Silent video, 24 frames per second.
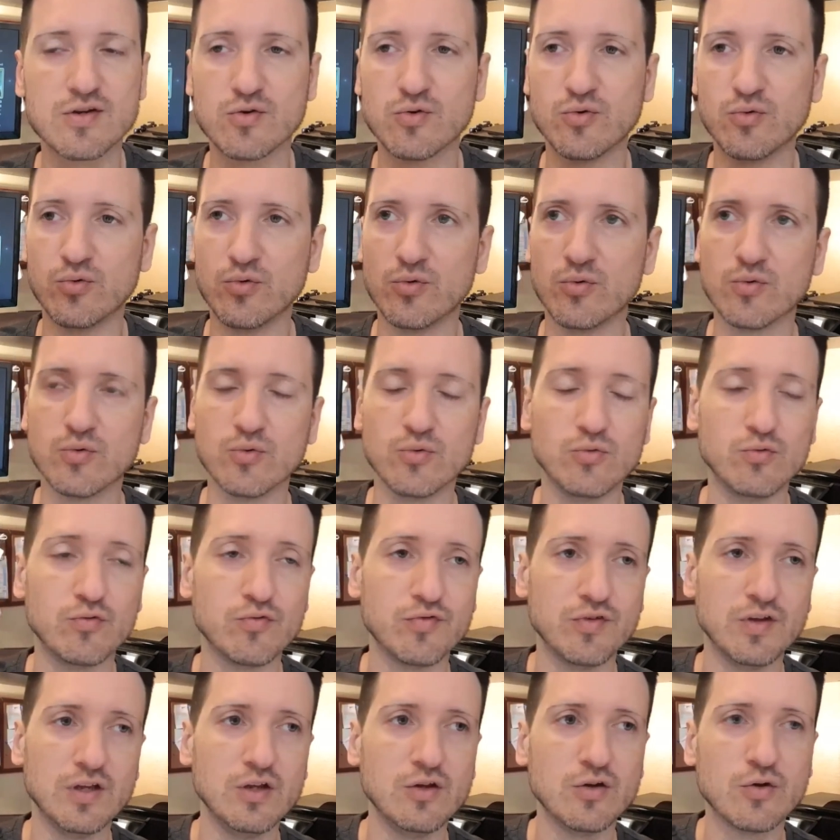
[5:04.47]
com, com o
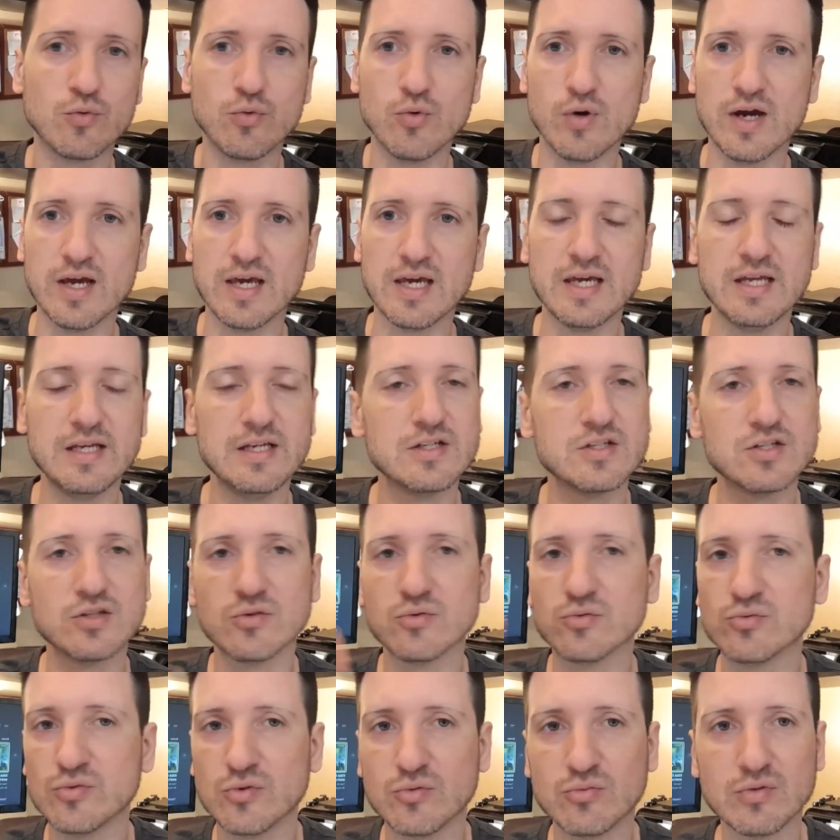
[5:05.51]
filho e com a Annie, a gente
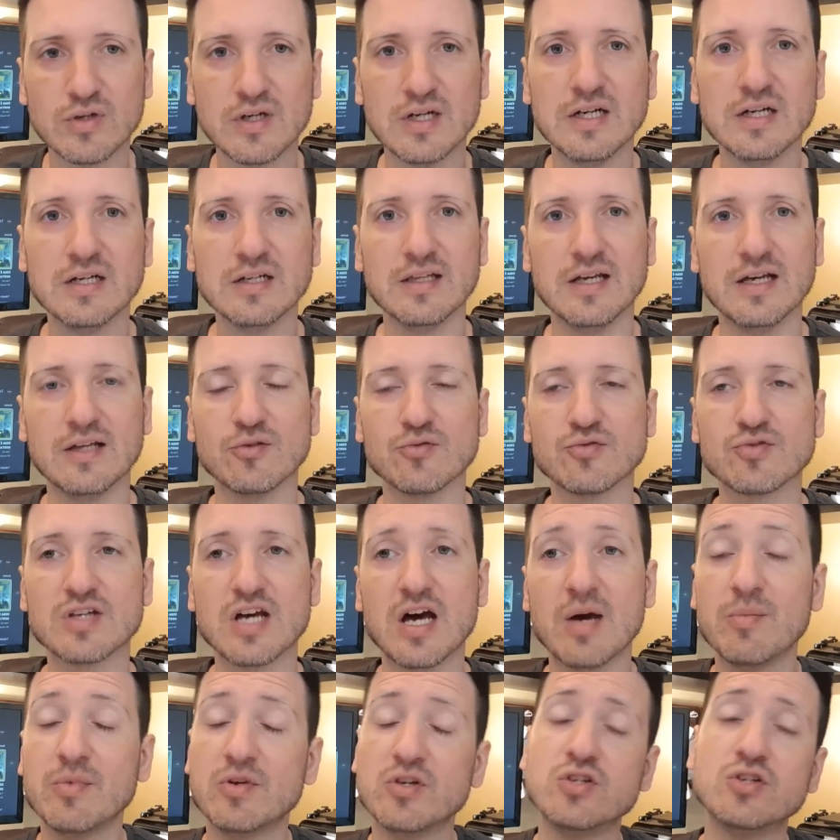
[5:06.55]
não, não, é, não
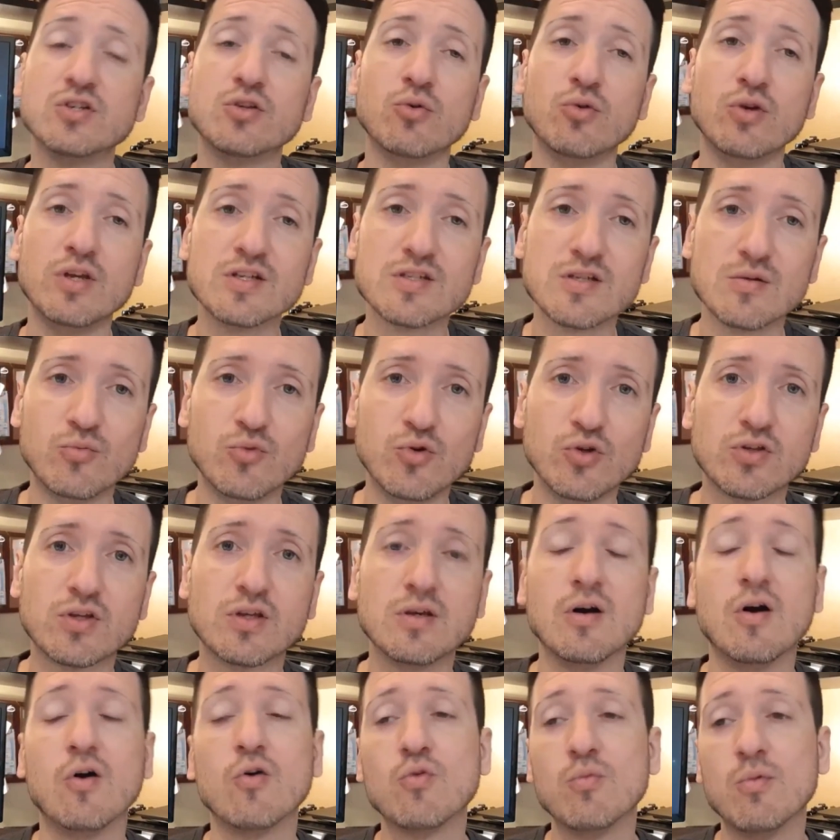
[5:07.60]
sabe. A gente teoriza muito que
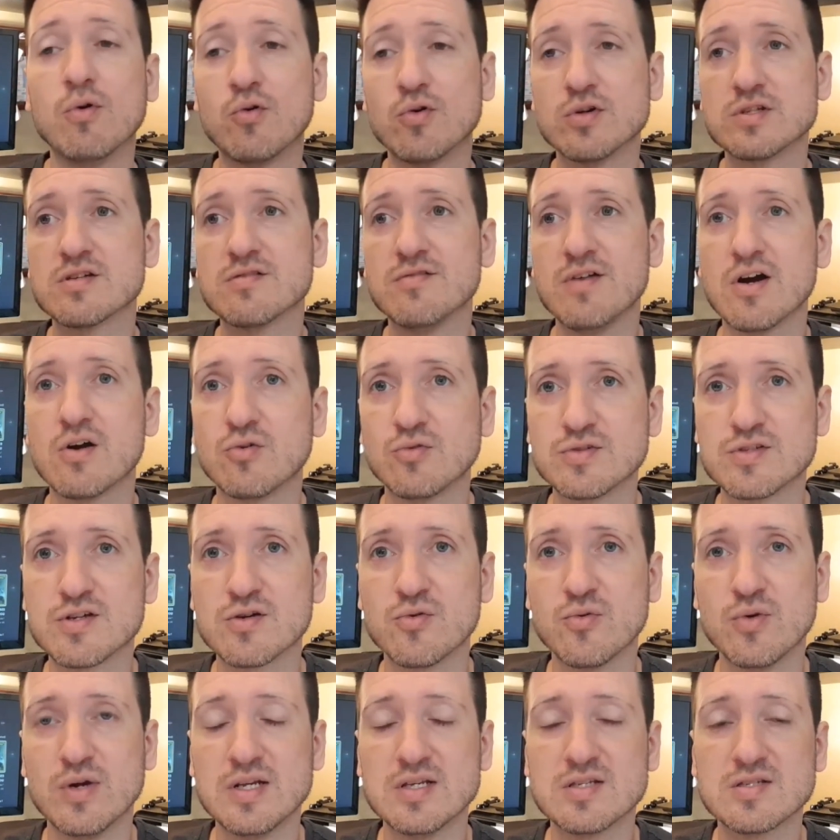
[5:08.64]
alguma coisa vai acontecer
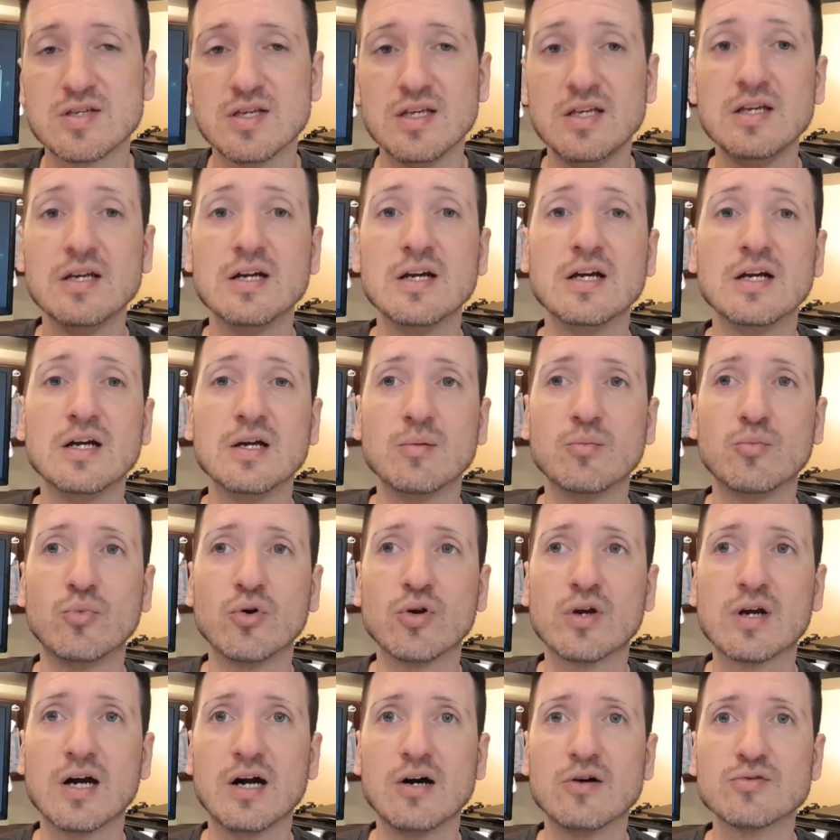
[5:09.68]
com ele sim,
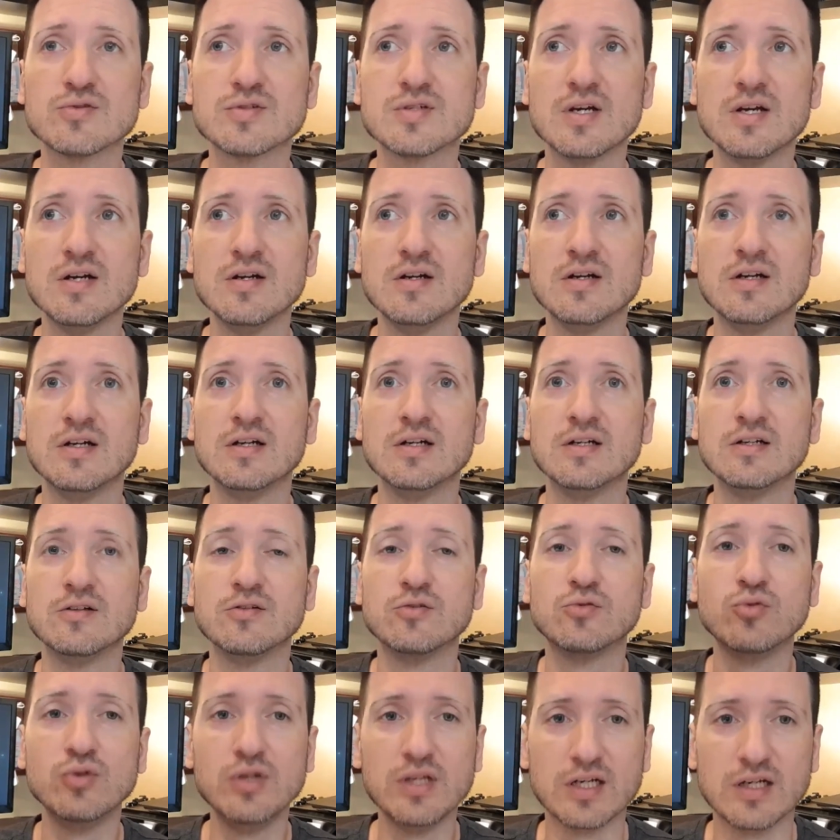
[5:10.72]
por causa
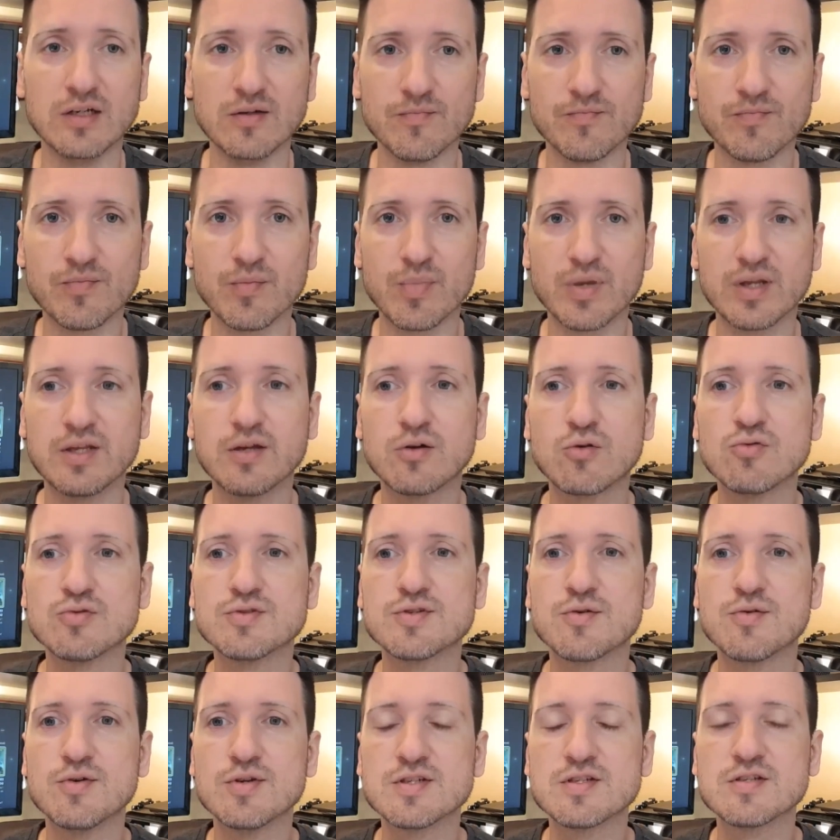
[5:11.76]
do Negan. Vai ter
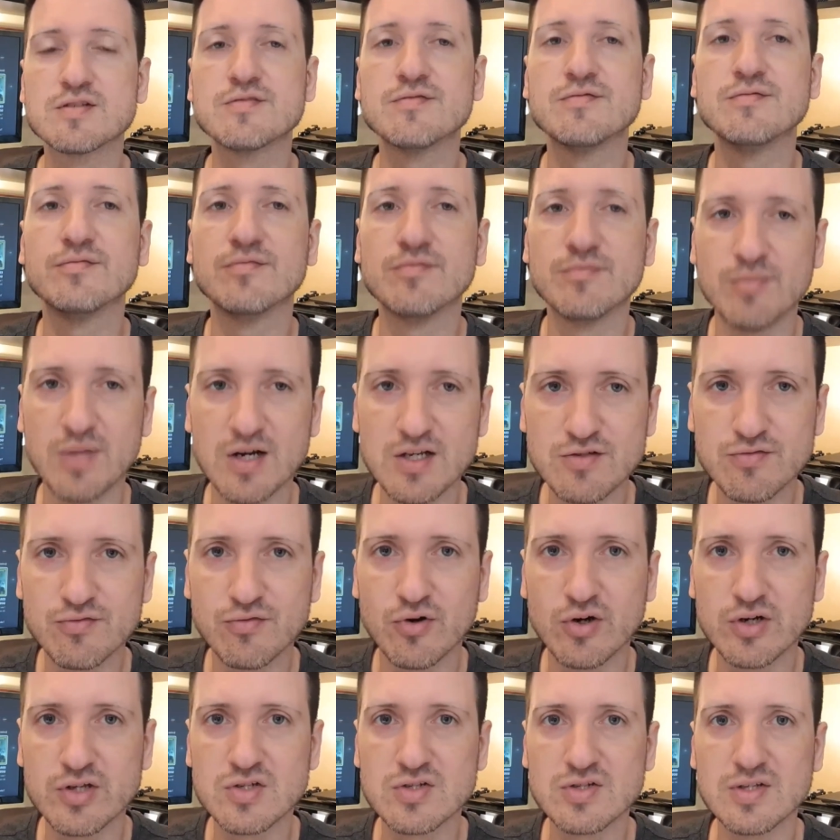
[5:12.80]
consequências mais
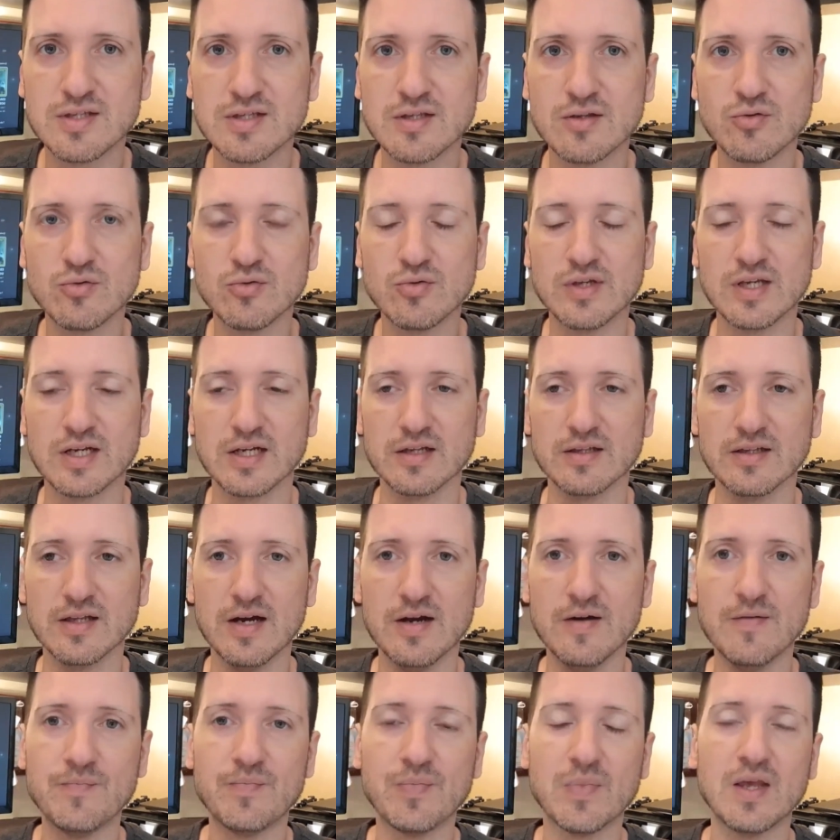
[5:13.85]
fortes ainda no Niga,
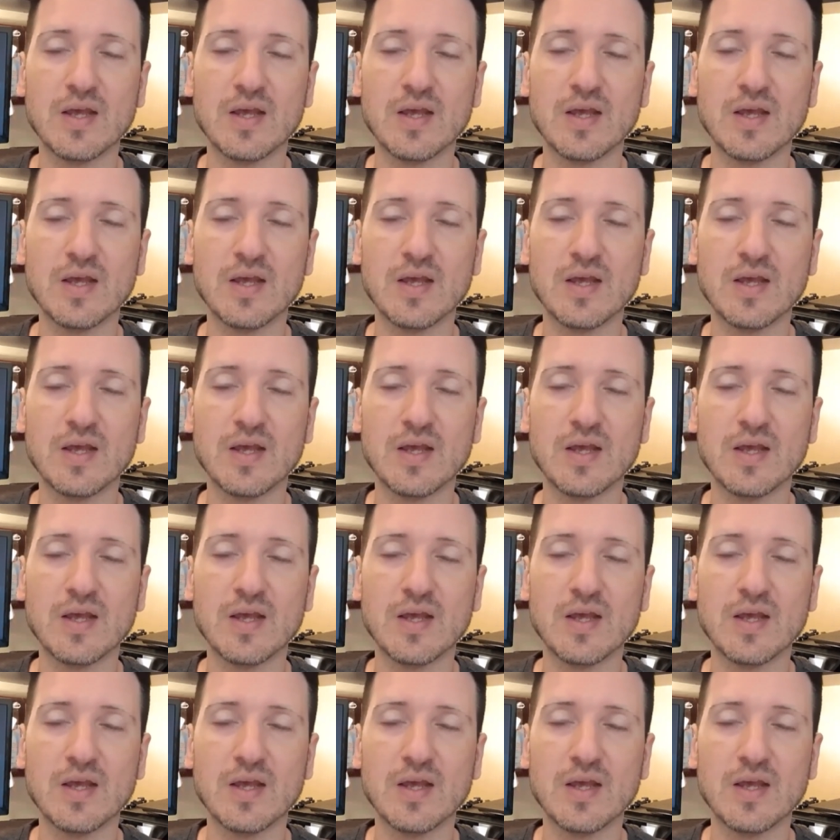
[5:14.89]
né?